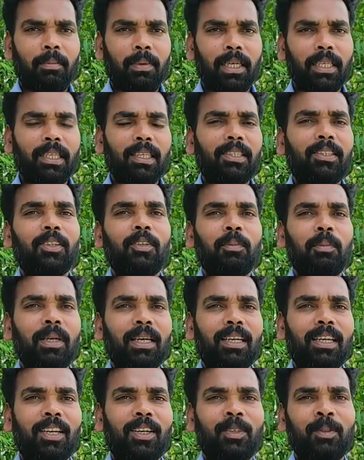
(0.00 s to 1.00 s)
மண்ணுக்கும்
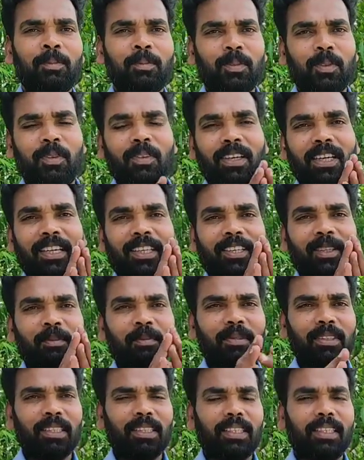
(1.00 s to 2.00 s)
மக்களுக்கும்
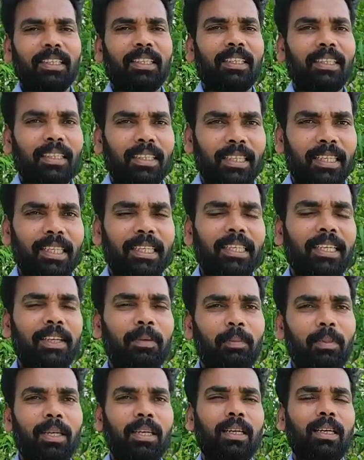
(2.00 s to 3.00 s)
வணக்கம் இன்னைக்கு
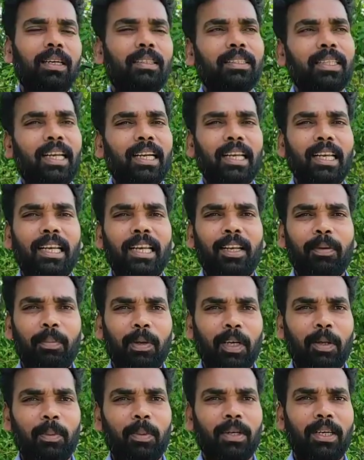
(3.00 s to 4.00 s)
நம்ம சேனல் என்ன
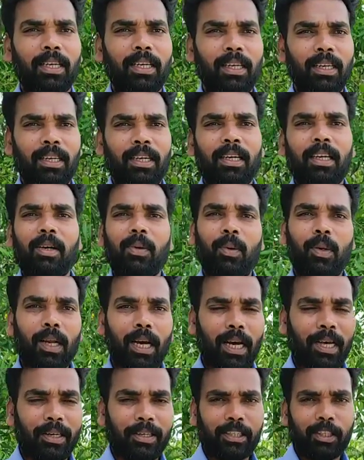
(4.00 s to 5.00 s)
பார்க்க போறோம்னா ஒரு
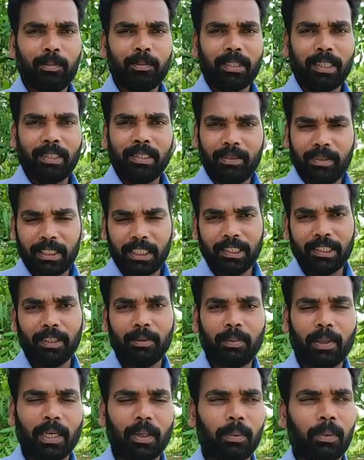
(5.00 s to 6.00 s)
ஆரோக்கியம் சார்ந்த விஷயம்
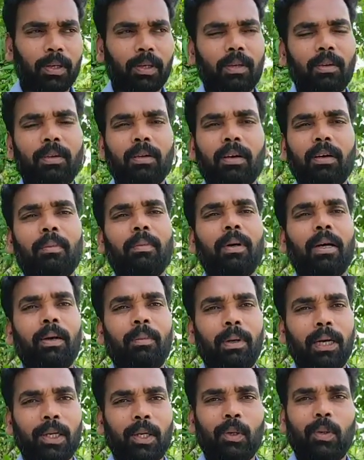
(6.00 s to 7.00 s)
தான் பார்க்க போறோம்
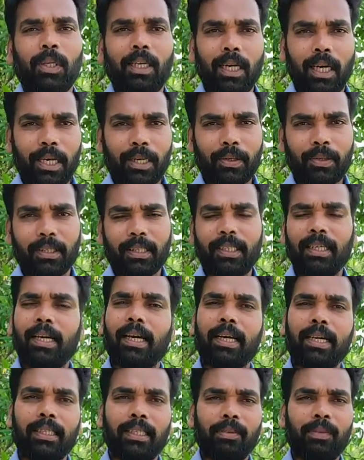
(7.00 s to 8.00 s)
மக்களுடைய
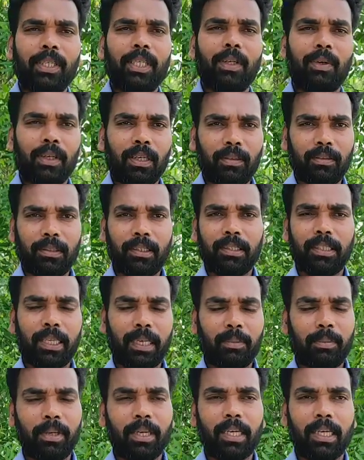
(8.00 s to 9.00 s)
ஆரோக்கியத்துக்காக இந்த வீடியோவை நான் வந்து
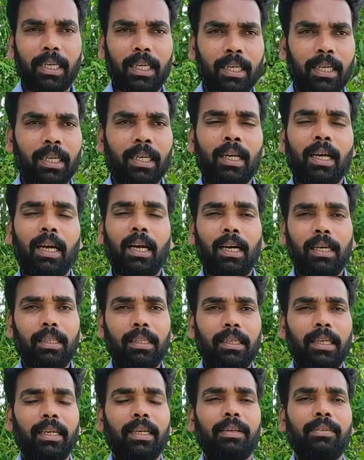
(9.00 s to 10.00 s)
ஷேர் பண்ணுறேன்
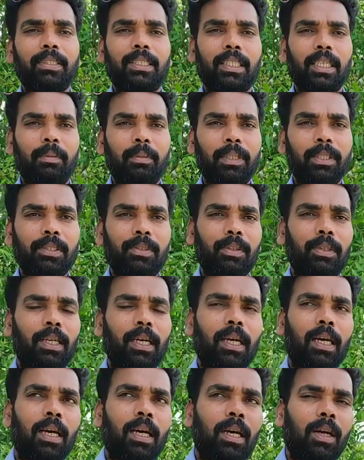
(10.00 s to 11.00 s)
அது என்ன விஷயம் அப்படின்னு
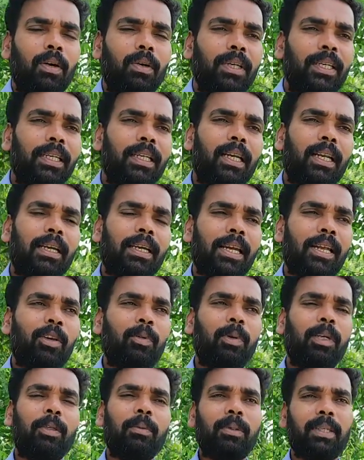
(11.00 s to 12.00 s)
சொன்னால் நீங்கள்லாம்
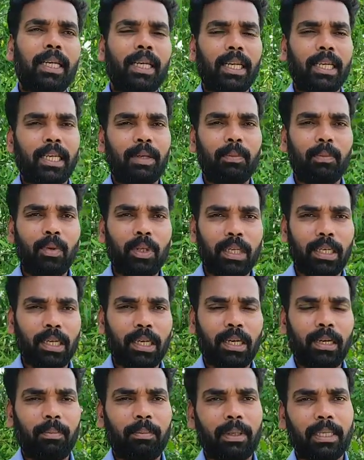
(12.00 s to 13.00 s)
கேள்விப்பட்டிருப்பீங்க நிறைய
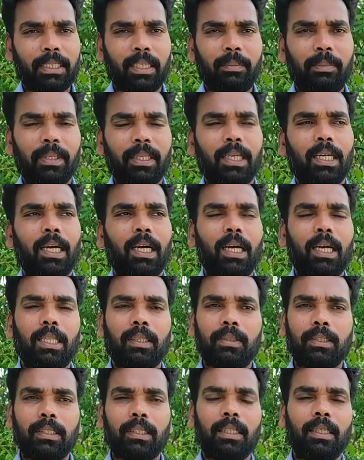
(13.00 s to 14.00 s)
மூலிகைகள்லாம் பார்த்துருப்பீங்க
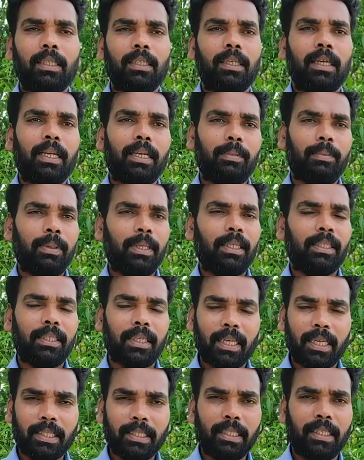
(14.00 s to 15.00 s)
அதை வந்து நிறைய பேருக்கு
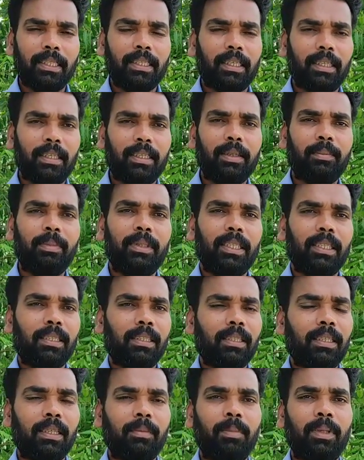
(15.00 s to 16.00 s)
தெரிஞ்சிருக்காது எப்படி
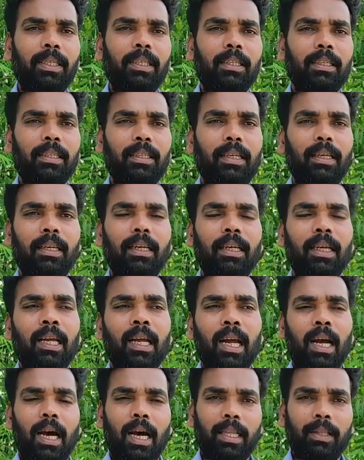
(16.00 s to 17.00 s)
இருக்குது அப்படின்றதுனால
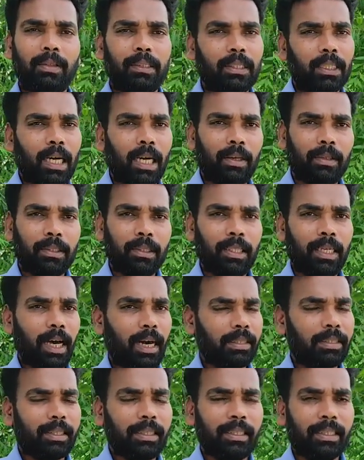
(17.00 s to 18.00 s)
அது வந்து நான் வந்து
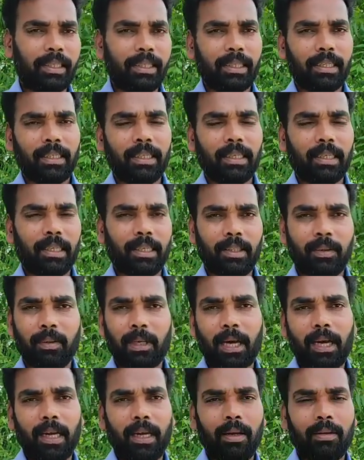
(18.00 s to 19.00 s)
டாக்டர் கிடையாது
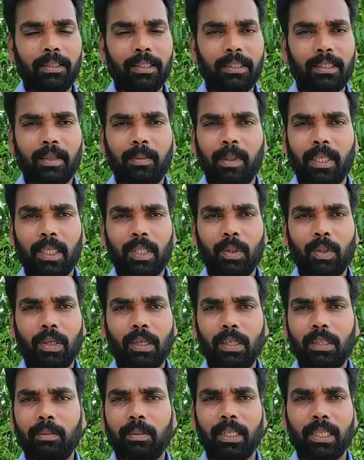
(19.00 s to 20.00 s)
அதாவது சித்த
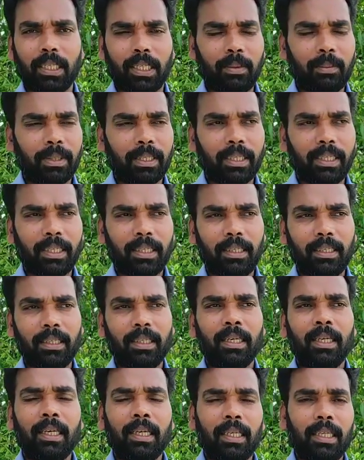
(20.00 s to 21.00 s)
மருத்துவரோ அது மாதிரி எதுவுமே கிடையாது
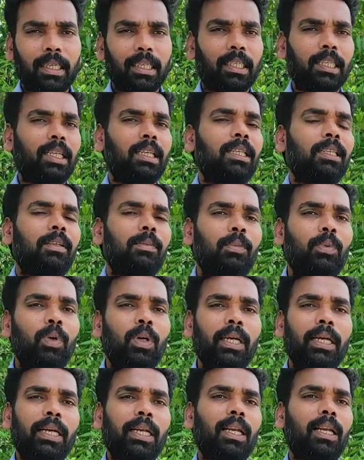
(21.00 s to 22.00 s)
இருந்தாலும் இந்த
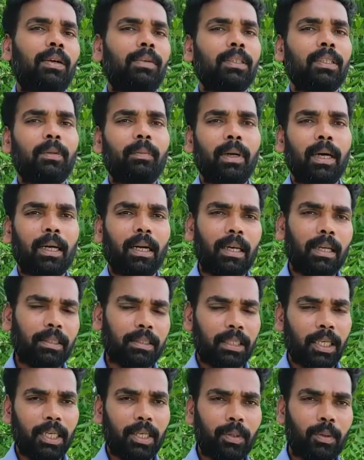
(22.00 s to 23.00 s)
மூலிகையெல்லாம் வந்து
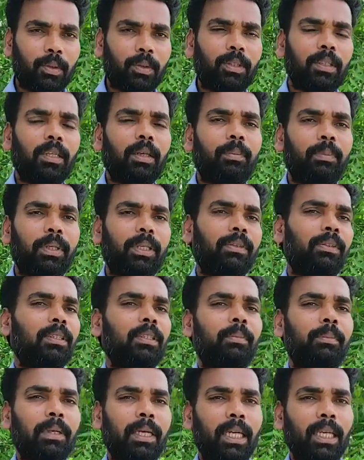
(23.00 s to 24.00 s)
மக்களுக்கு தெரியணும் இது எப்படி
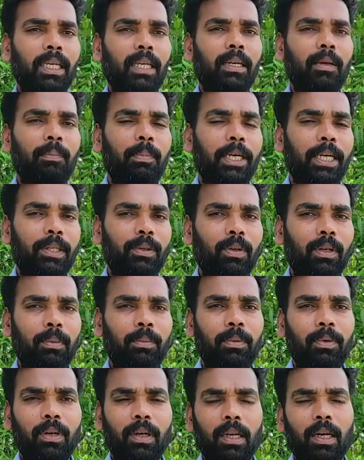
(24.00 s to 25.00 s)
வந்து பயன பயனுள்ள
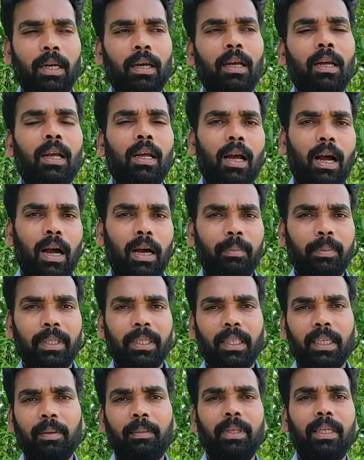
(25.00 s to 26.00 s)
பொருளாக
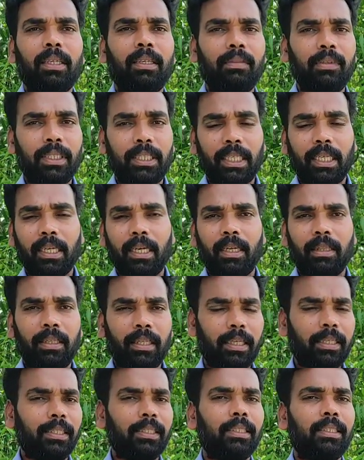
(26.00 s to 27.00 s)
அமையுது அப்படின்ற விஷயங்களை
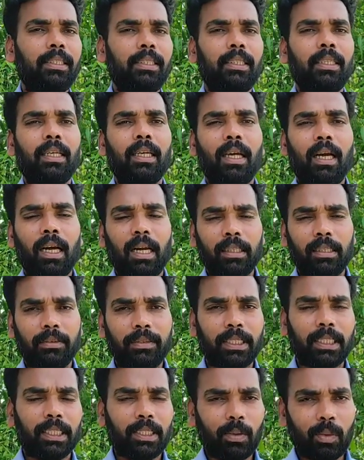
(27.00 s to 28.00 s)
தெரிஞ்சுட்டு அந்த
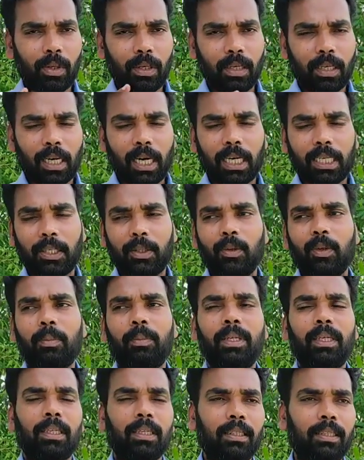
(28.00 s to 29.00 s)
விஷயத்தை உங்களுக்கு காட்டணும்
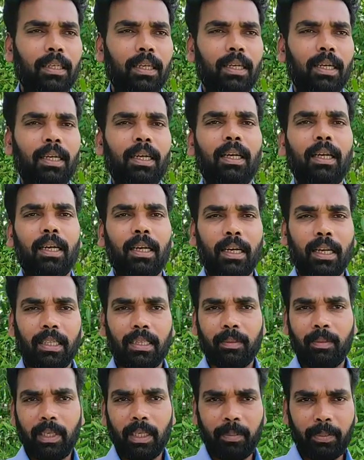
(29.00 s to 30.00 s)
அப்படின்றதுனால
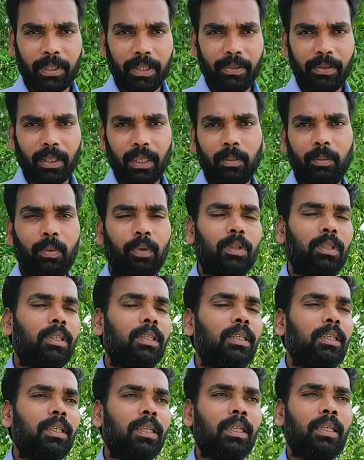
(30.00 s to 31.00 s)
நான் இந்த மாதிரி பதிவுகளை
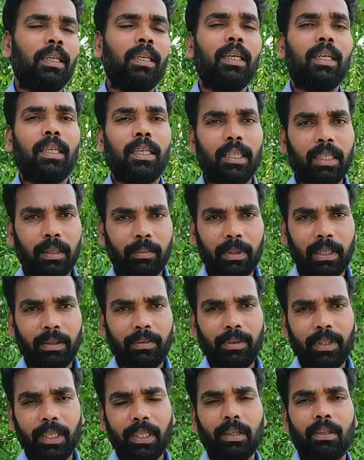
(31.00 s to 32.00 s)
போட்டுட்ருக்கேன் இந்த
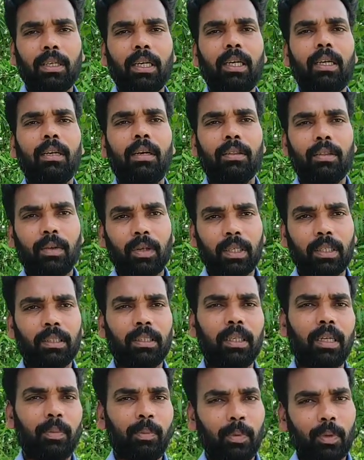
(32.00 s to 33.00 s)
மாதிரி வீடியோக்கள்
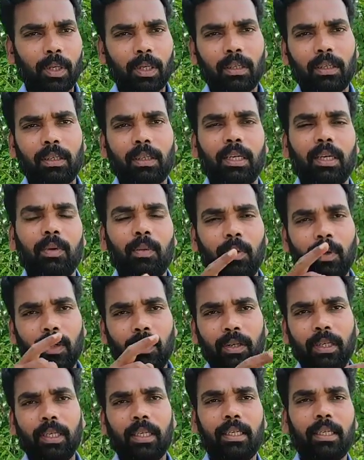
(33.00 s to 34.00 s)
தொடர்ந்து நான் போடணும்னா
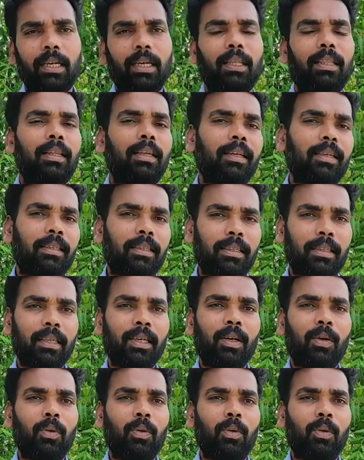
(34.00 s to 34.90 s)
உங்களுடைய கையில் தான் இருக்குது